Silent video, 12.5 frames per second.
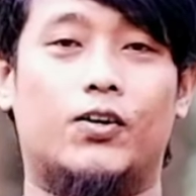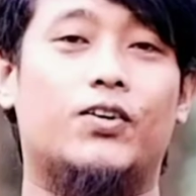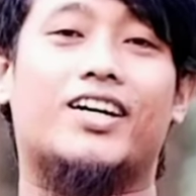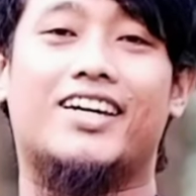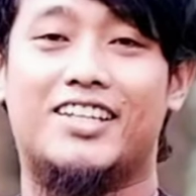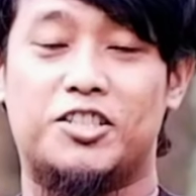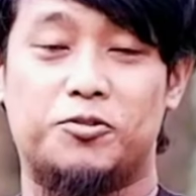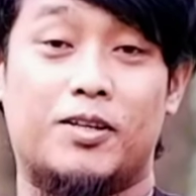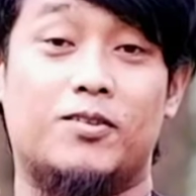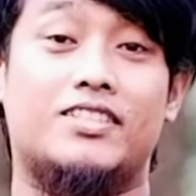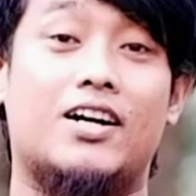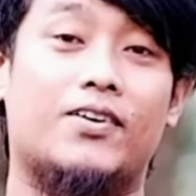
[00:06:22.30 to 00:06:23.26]
Oke,
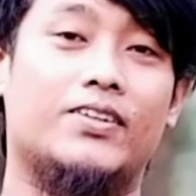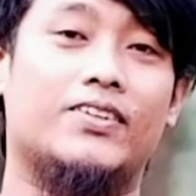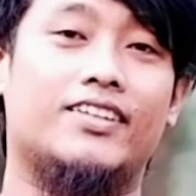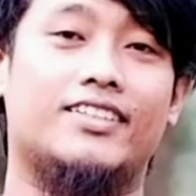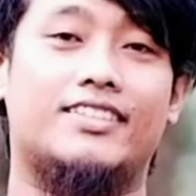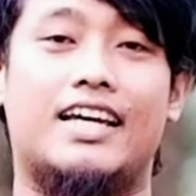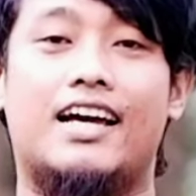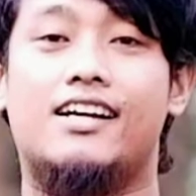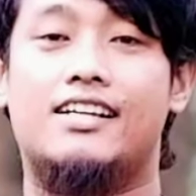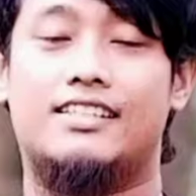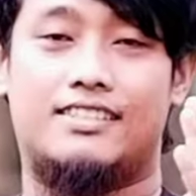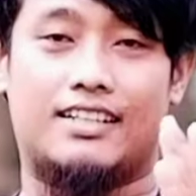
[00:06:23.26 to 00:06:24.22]
Sobat Nuncaku
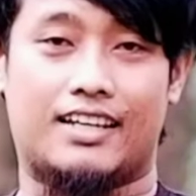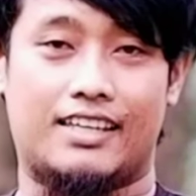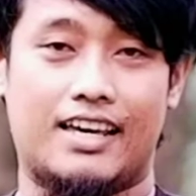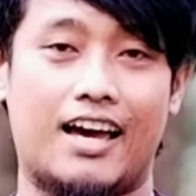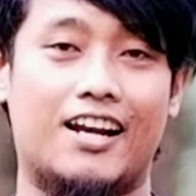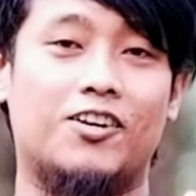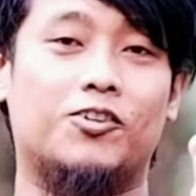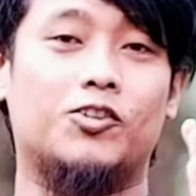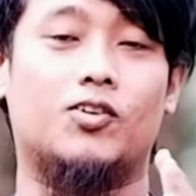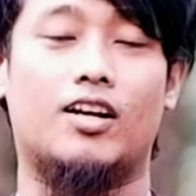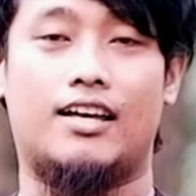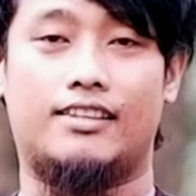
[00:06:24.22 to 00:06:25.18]
Indonesia, sekian
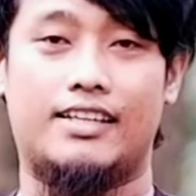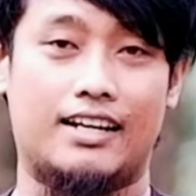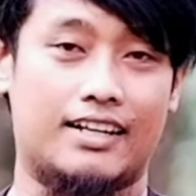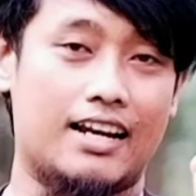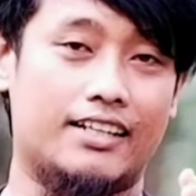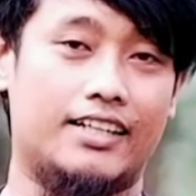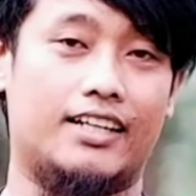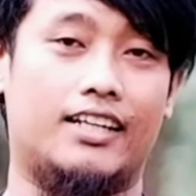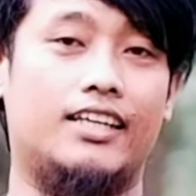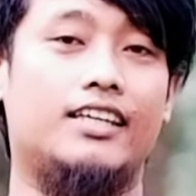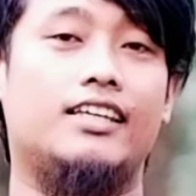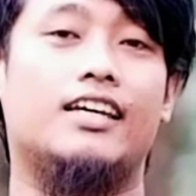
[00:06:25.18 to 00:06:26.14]
untuk latihan kali
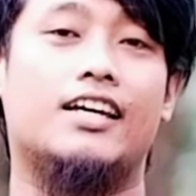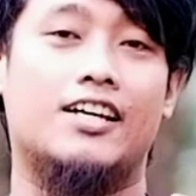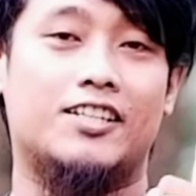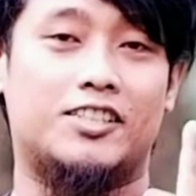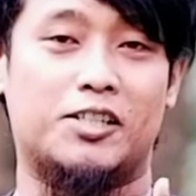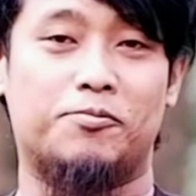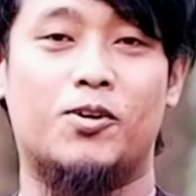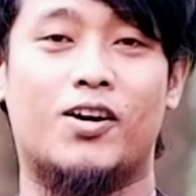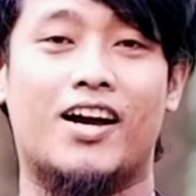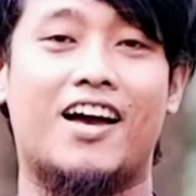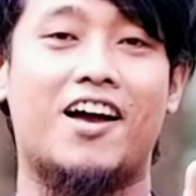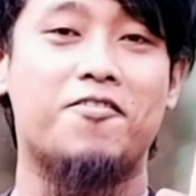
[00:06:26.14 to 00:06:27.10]
ini.
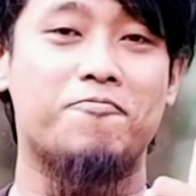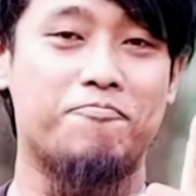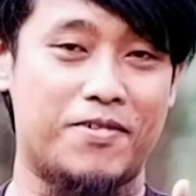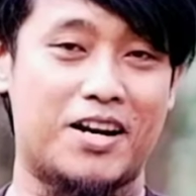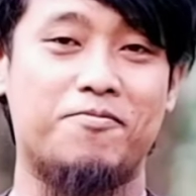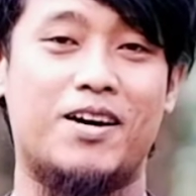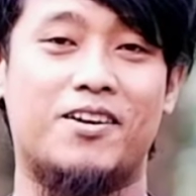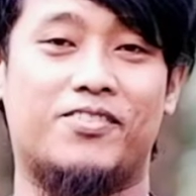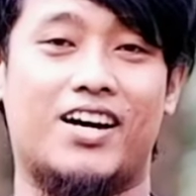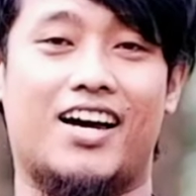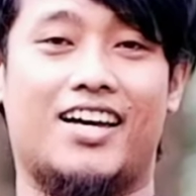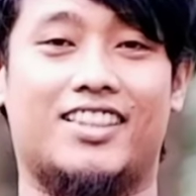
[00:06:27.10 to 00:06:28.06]
Semoga
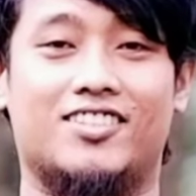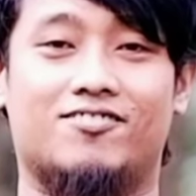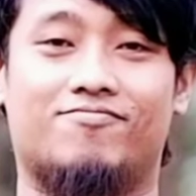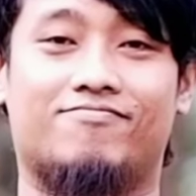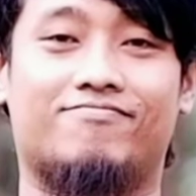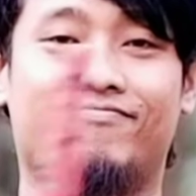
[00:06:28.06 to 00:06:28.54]
bermanfaat.